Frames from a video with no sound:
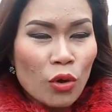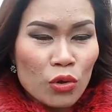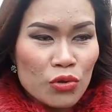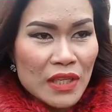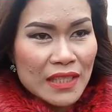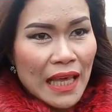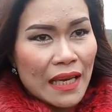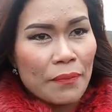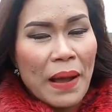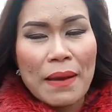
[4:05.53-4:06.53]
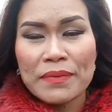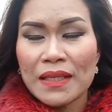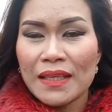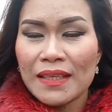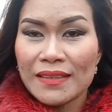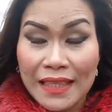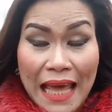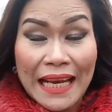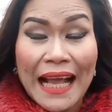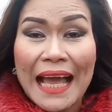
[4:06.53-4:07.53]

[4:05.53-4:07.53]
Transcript: ตกอยู่ในสถานภาพที่สถาน